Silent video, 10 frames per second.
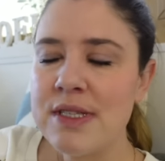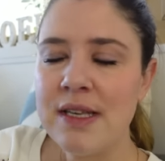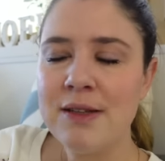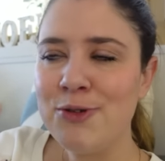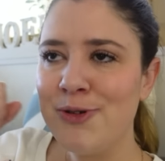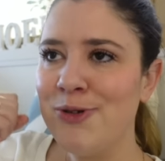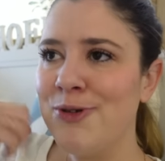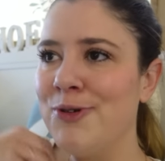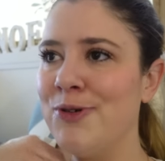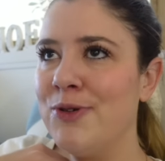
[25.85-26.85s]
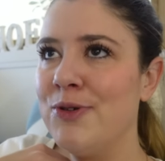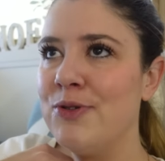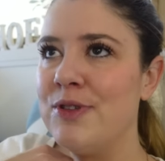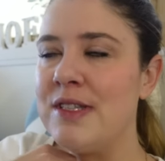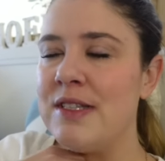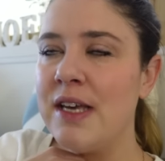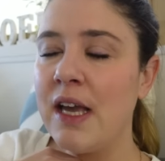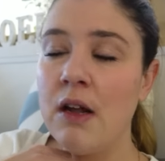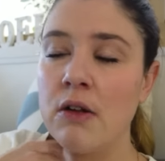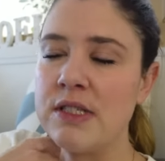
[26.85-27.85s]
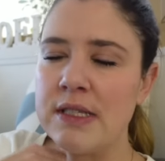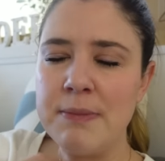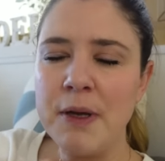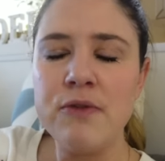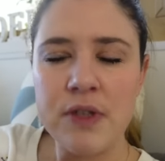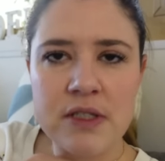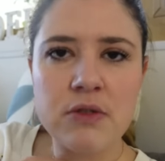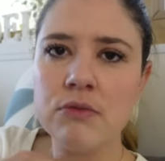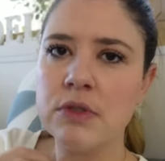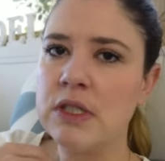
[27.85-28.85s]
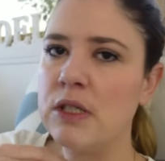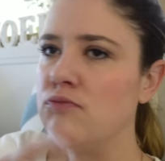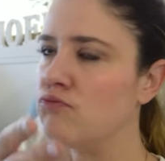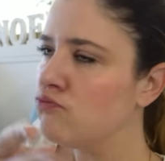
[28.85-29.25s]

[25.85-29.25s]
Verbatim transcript: cette euh, série, alors c'est pas une fiction, c'est